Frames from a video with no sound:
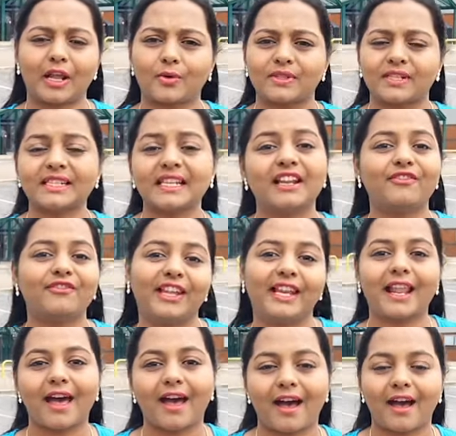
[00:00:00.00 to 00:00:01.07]
ஹவுசஸ் இல்லை
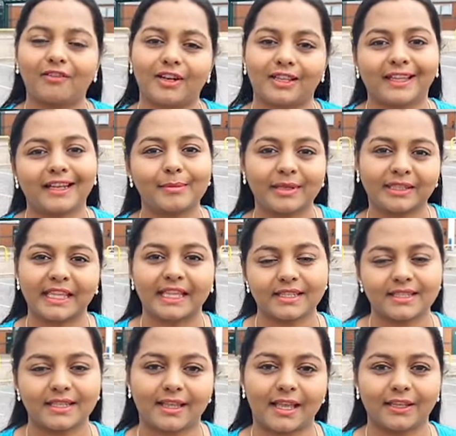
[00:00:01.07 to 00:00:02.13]
வில்லா அவ்வளோதான் நமக்கு
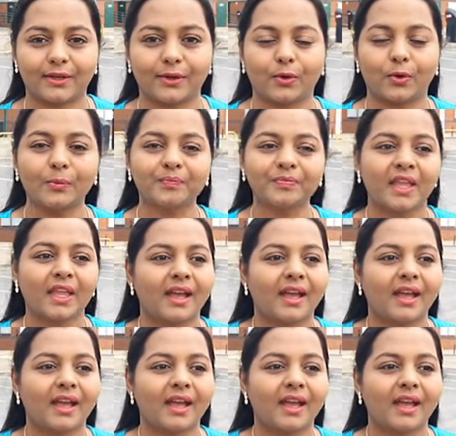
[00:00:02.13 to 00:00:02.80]
தெரிஞ்சதாக இருக்கும்